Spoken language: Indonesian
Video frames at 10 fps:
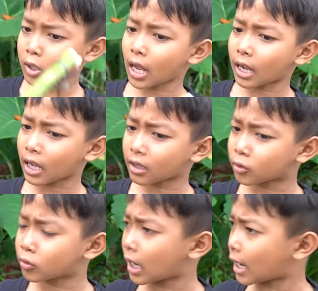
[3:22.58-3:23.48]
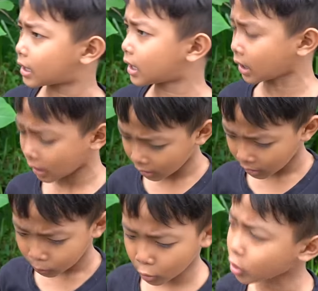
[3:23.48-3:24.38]
Berdagang gulali
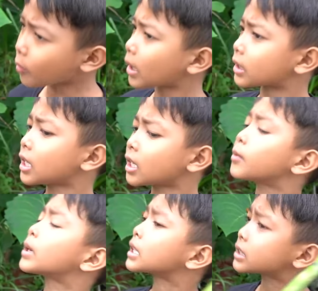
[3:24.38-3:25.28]
Motor mati gimana